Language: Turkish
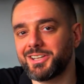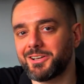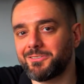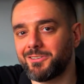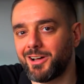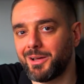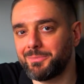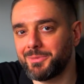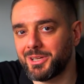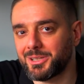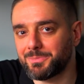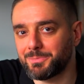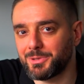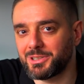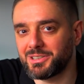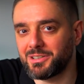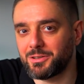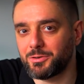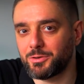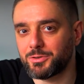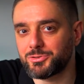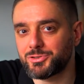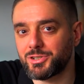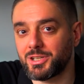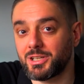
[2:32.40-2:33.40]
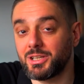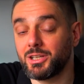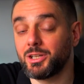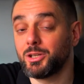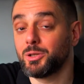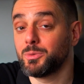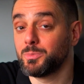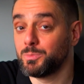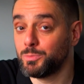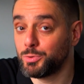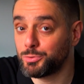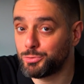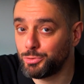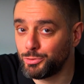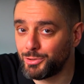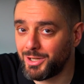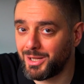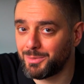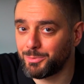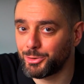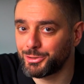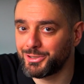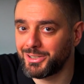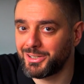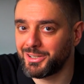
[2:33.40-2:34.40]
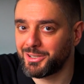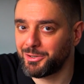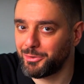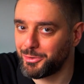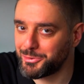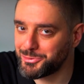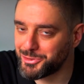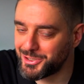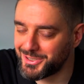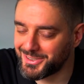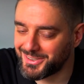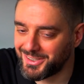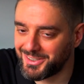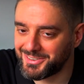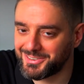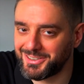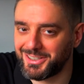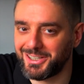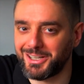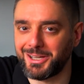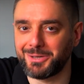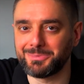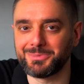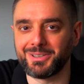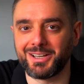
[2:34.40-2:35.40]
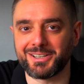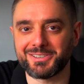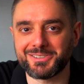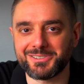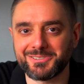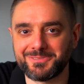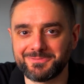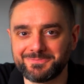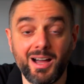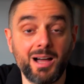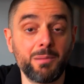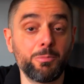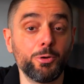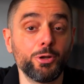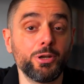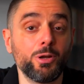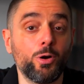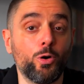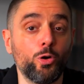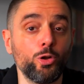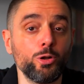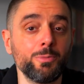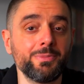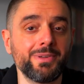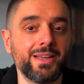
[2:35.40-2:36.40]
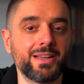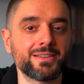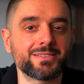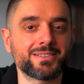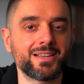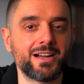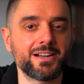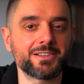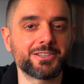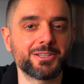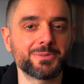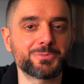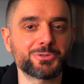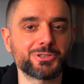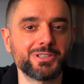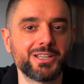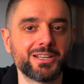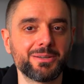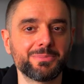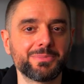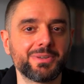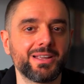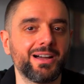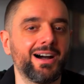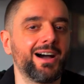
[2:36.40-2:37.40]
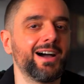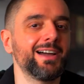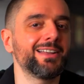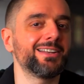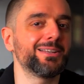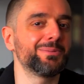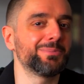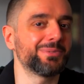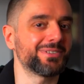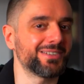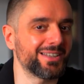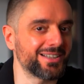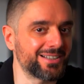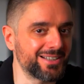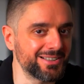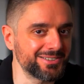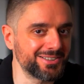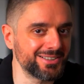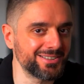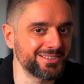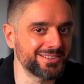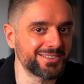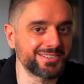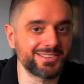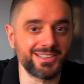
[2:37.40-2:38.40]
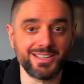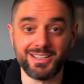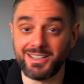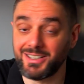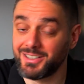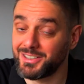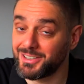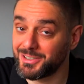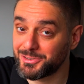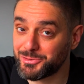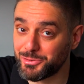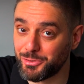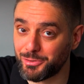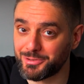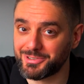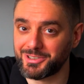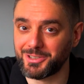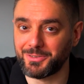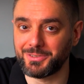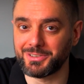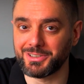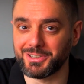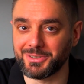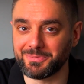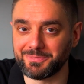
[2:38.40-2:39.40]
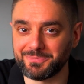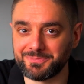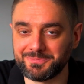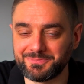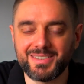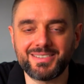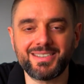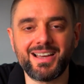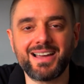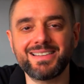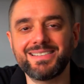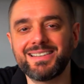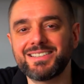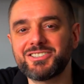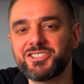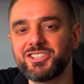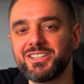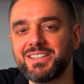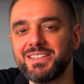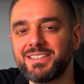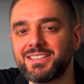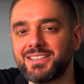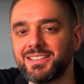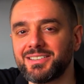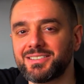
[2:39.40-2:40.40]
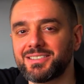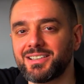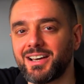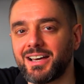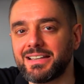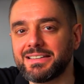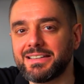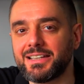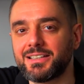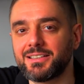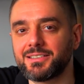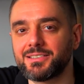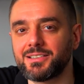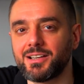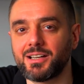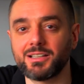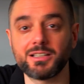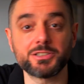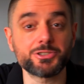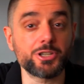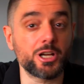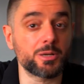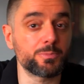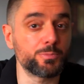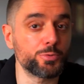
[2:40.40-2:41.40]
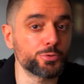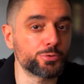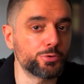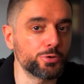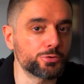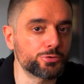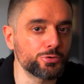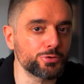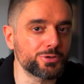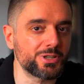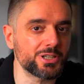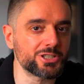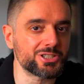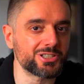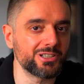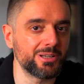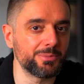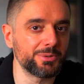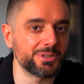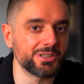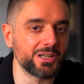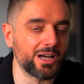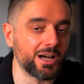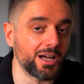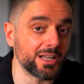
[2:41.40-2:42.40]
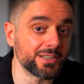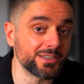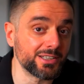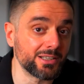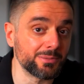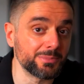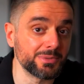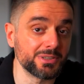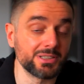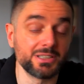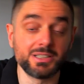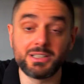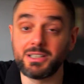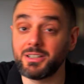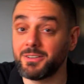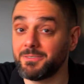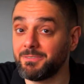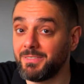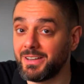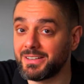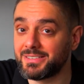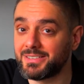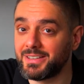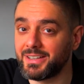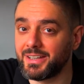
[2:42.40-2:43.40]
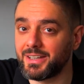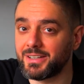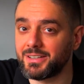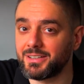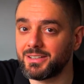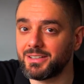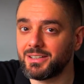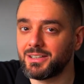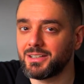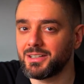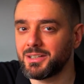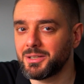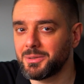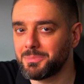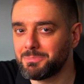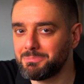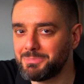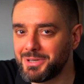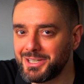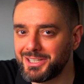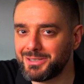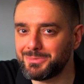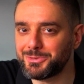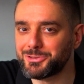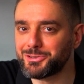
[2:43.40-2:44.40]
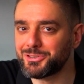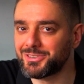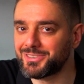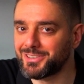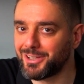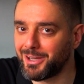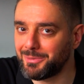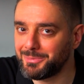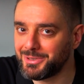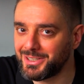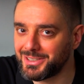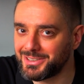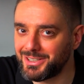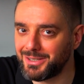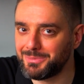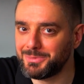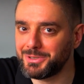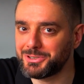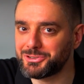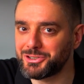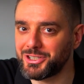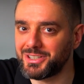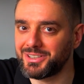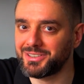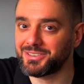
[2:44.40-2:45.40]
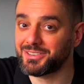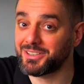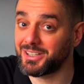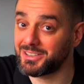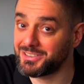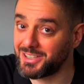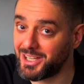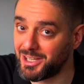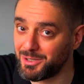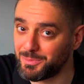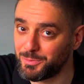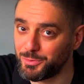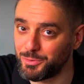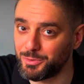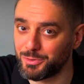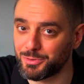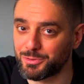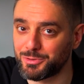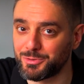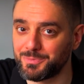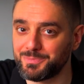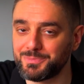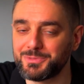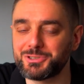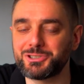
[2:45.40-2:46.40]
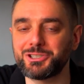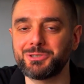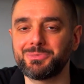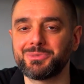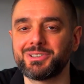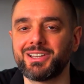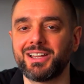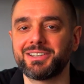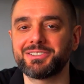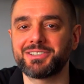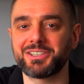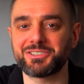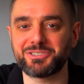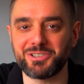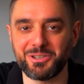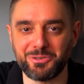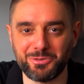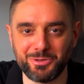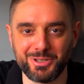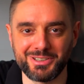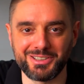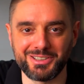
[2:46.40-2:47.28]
devam etmeden önce bütün abonelere öncelikle selamlar. Abone olmayan takipçilerim de ailemize katılırsa çok sevinirim. Sadece 2 saniyenizi alacak bu küçük işlemin anlamı ve değeri benim için tahmin edemeyeceğiniz kadar büyük. Şimdiden teşekkür